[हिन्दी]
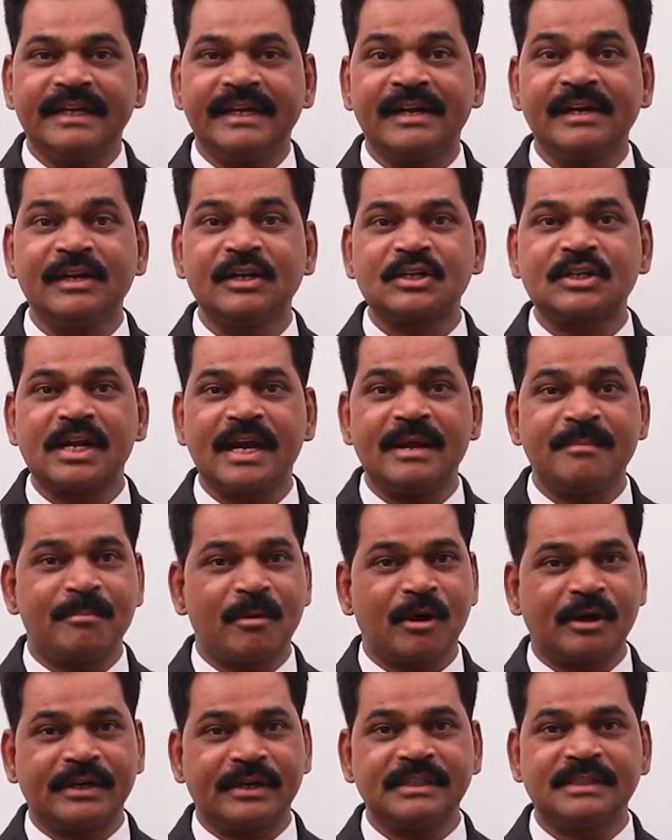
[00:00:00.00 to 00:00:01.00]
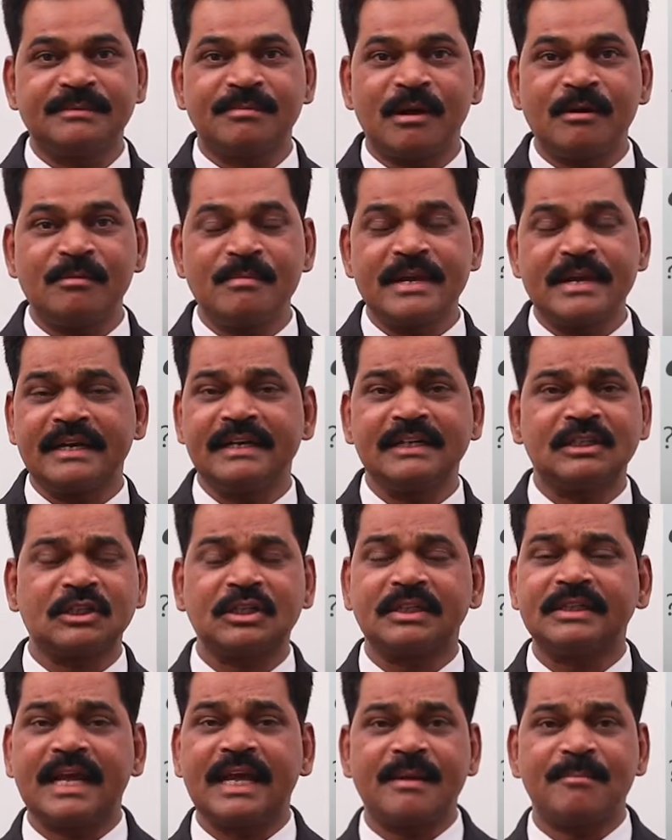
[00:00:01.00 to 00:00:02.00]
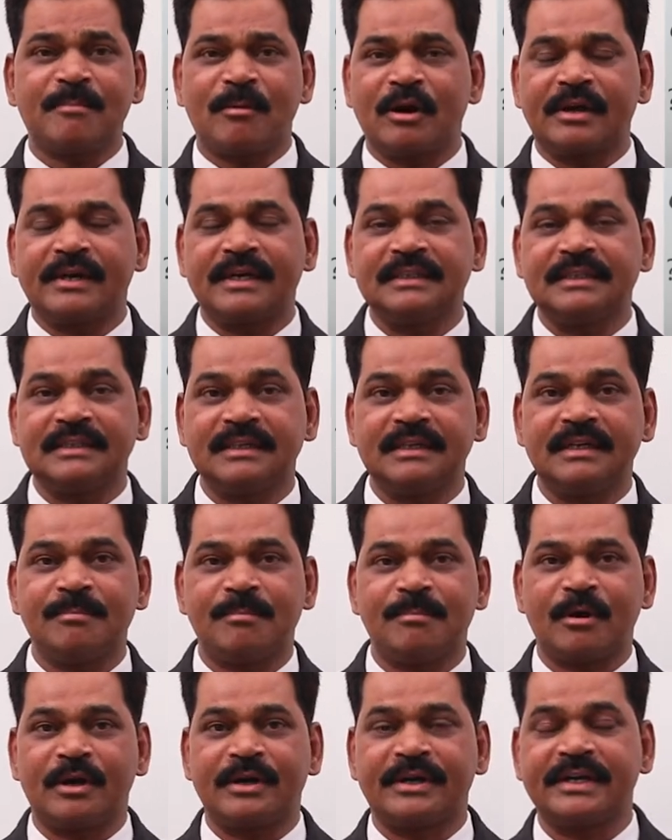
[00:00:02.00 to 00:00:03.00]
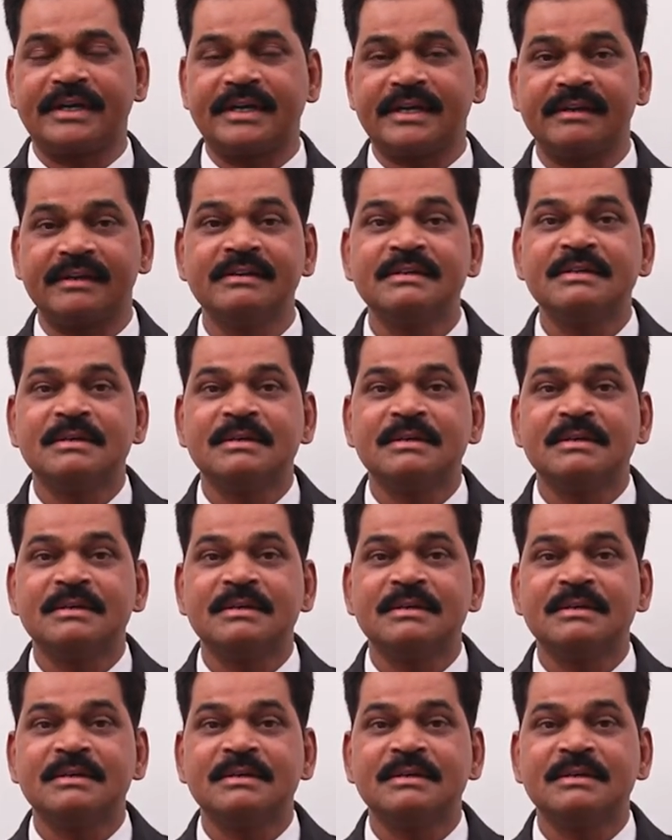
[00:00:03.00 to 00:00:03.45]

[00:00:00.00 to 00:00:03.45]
english ka importance malum hai english kitna इंपॉर्टेंस important hai